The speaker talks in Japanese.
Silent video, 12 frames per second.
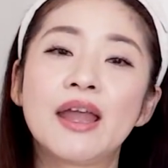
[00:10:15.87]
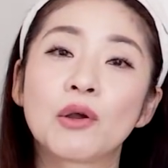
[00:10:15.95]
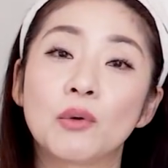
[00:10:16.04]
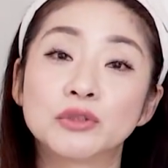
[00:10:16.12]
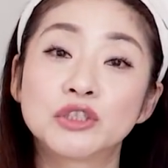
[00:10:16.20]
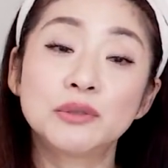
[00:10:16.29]

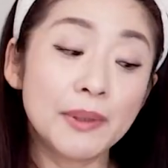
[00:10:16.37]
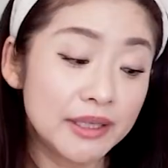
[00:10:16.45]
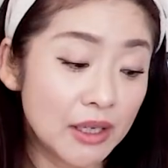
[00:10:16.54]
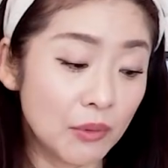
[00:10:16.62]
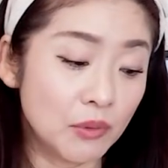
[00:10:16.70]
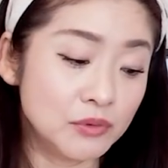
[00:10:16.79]
こう全
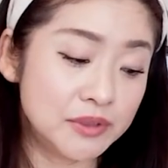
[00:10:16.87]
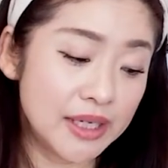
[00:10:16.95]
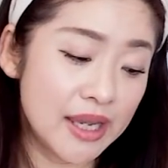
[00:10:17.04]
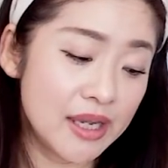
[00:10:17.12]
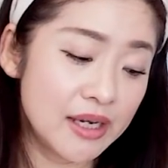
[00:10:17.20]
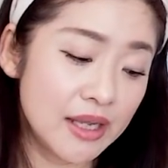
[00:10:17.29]
てを受け
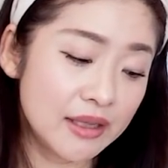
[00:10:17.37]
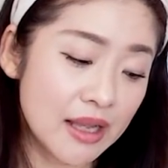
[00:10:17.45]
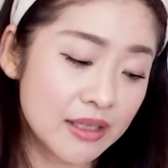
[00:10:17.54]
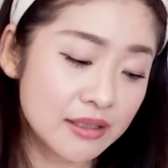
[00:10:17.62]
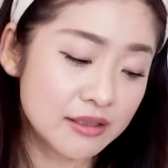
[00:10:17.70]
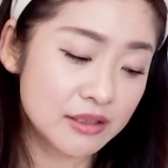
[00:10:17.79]
入れ
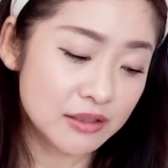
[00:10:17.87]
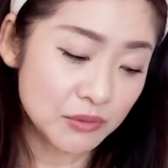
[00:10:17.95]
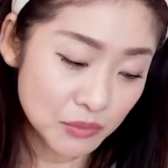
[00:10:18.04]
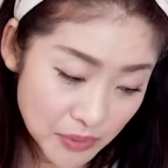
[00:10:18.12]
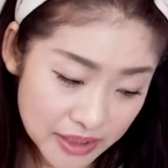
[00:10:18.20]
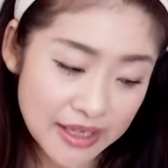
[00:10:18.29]
た
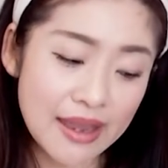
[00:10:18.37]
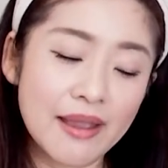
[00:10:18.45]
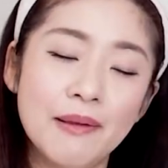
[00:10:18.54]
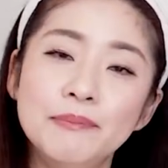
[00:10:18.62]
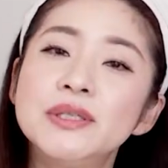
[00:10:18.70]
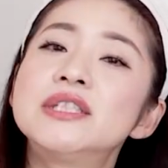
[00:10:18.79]
上
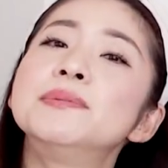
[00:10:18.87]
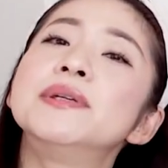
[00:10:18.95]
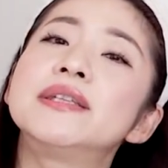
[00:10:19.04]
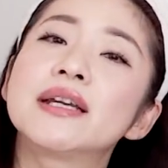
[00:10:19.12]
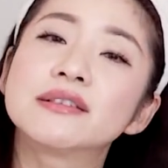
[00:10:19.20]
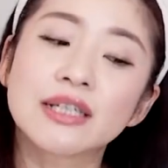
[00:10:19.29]
で導
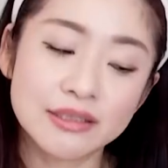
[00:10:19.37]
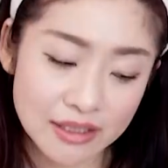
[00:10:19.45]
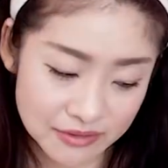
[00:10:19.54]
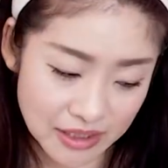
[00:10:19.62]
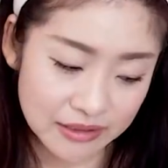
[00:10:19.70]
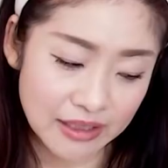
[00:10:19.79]
いてくださ
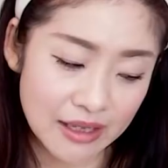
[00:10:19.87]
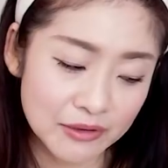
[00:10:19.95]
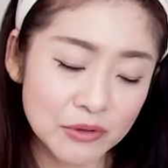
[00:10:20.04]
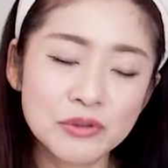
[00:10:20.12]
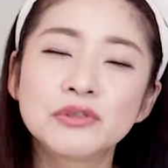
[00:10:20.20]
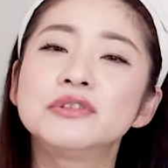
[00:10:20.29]
る方
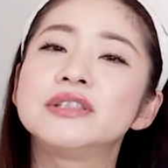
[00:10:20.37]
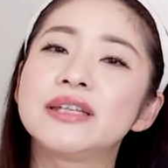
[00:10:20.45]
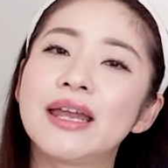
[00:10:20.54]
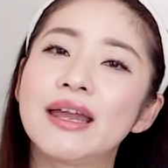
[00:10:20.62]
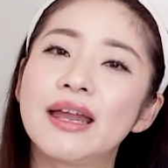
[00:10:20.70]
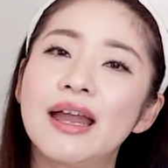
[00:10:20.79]
というふうに
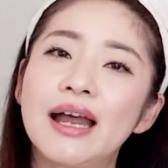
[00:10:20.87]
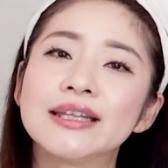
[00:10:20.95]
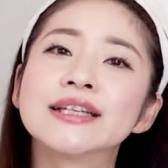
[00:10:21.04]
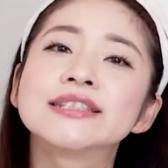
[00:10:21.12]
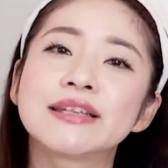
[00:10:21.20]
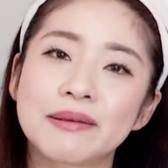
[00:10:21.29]
ね、
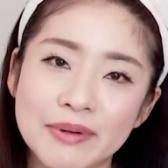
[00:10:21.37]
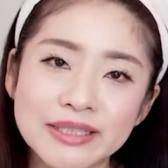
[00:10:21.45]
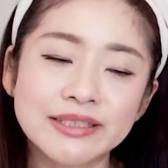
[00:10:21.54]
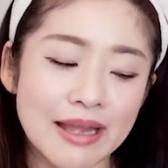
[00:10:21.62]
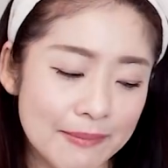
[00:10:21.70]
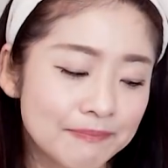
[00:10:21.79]
話していま
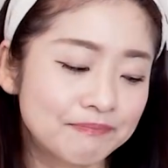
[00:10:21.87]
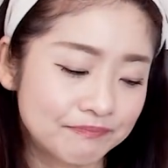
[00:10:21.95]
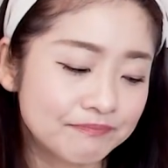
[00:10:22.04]
した。